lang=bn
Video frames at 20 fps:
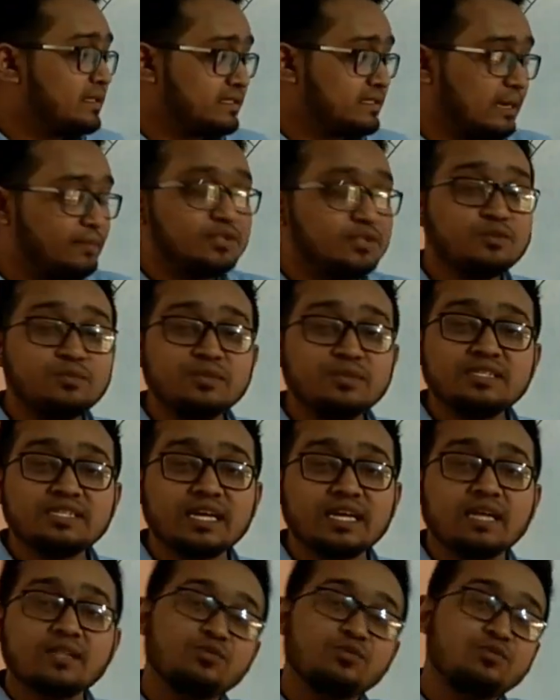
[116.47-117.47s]
যে আমি তুমি
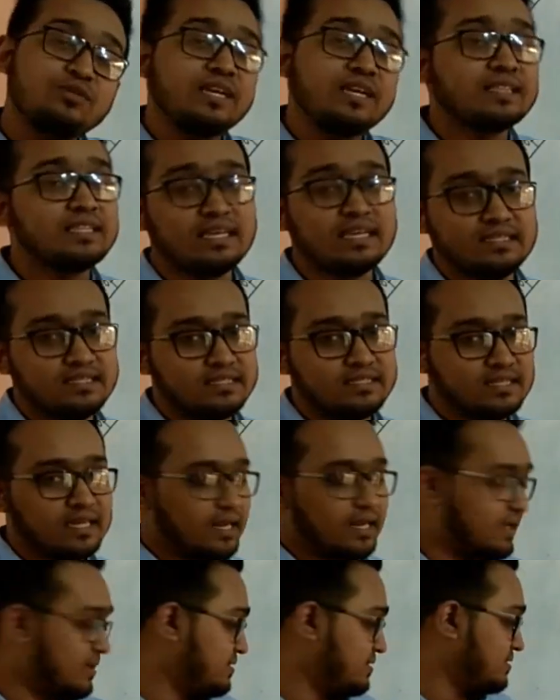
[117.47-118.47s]
ছাড়া দুনিয়াতে আছে
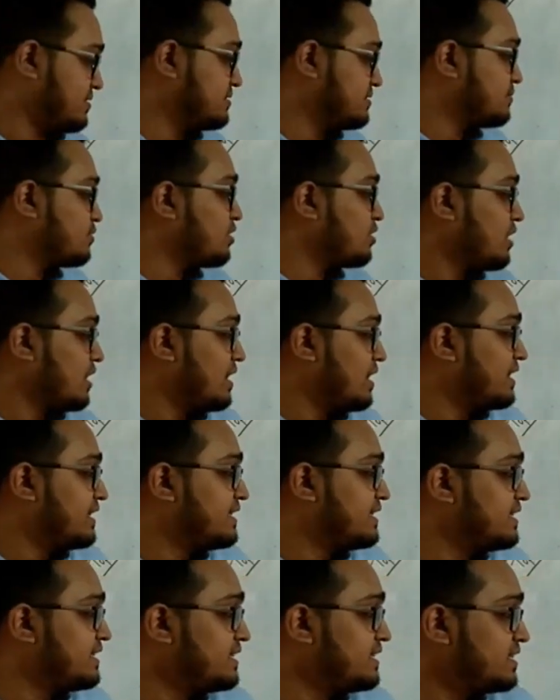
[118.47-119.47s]
যারা যেমন
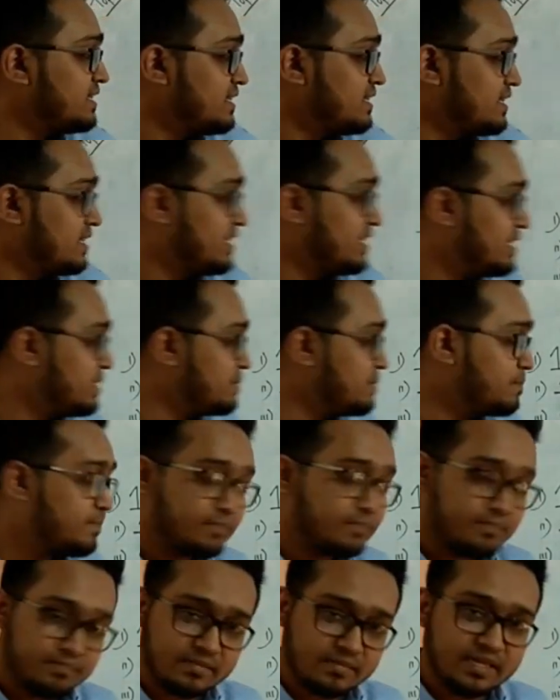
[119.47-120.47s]
হি হিম
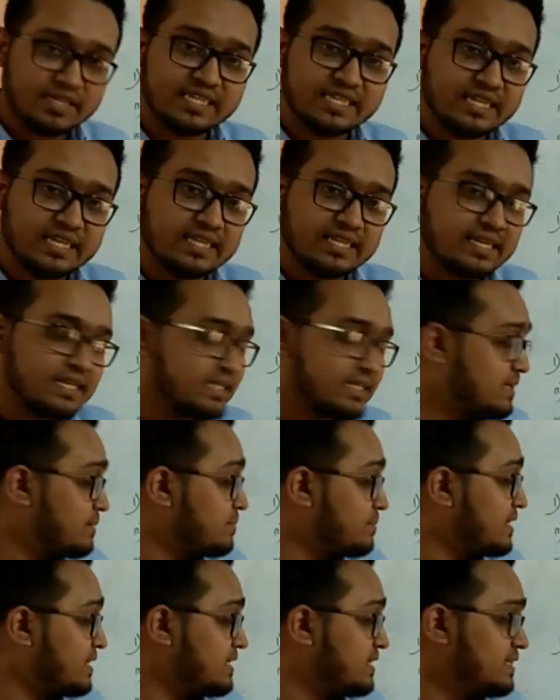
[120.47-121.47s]
মানে ছেলেদের ক্ষেত্রে
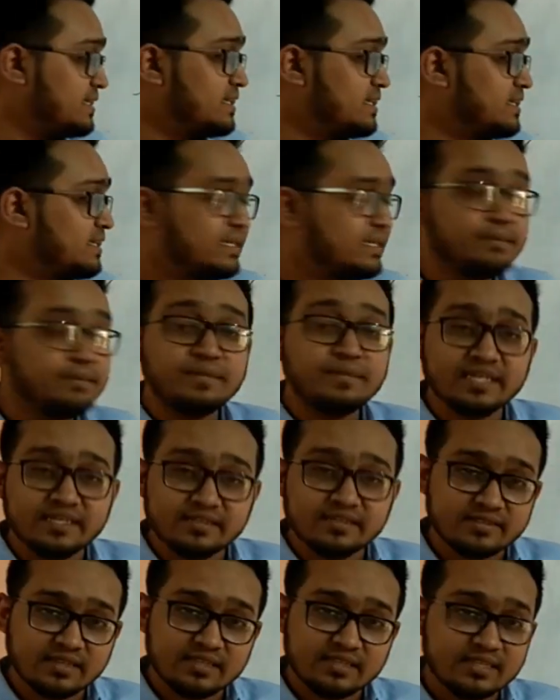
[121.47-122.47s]
আমরা হি হিম
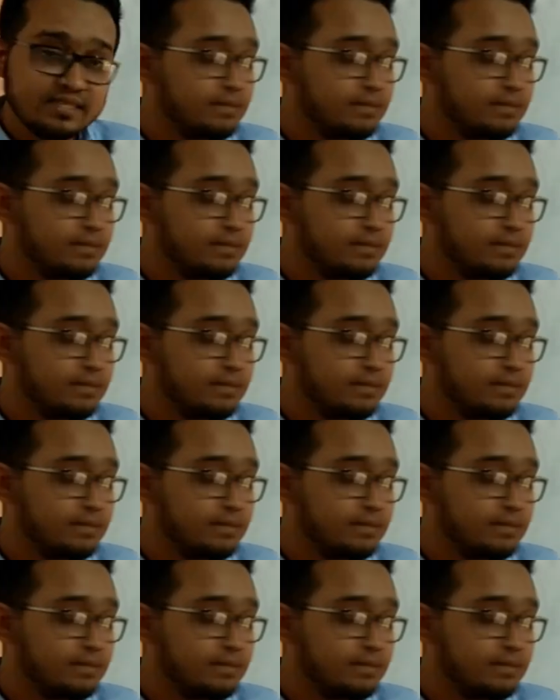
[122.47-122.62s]
হিজ এই